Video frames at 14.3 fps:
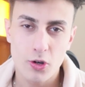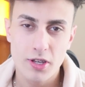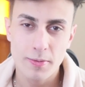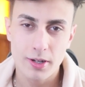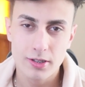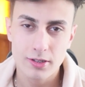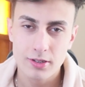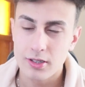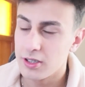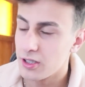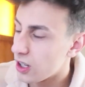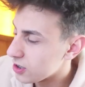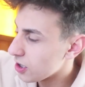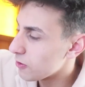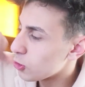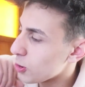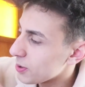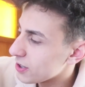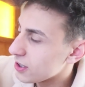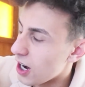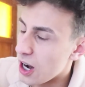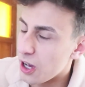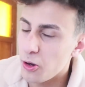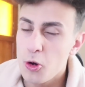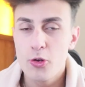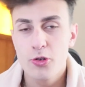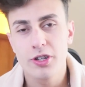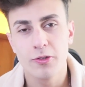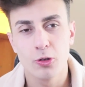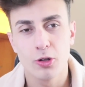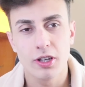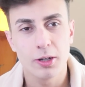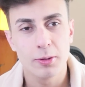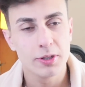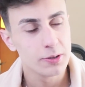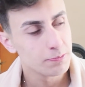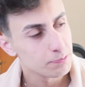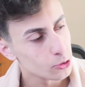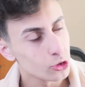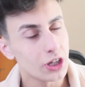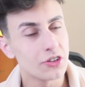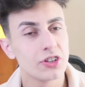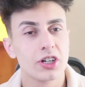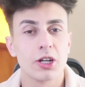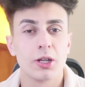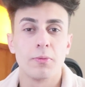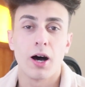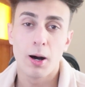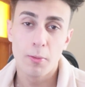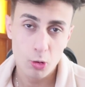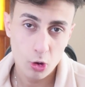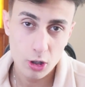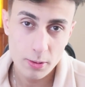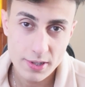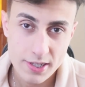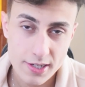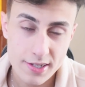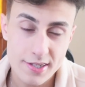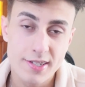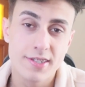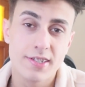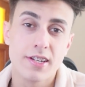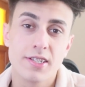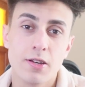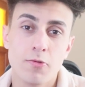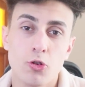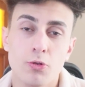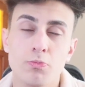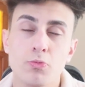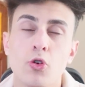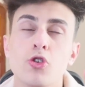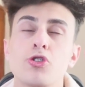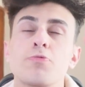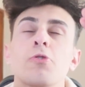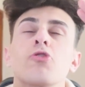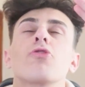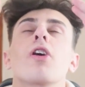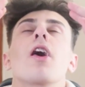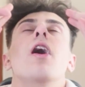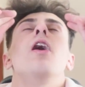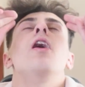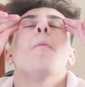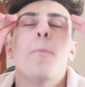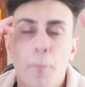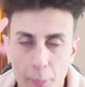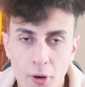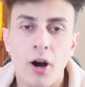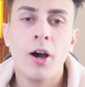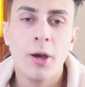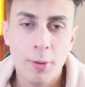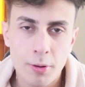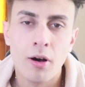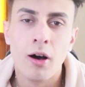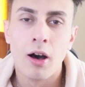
çok iyi bakın. Yandaki videolarıma tıklayarak önceki videolara gelebilir. Buradan da kanalıma abone olabilirsiniz. Sizleri seviyorum. Görüşmek üzere. Bye.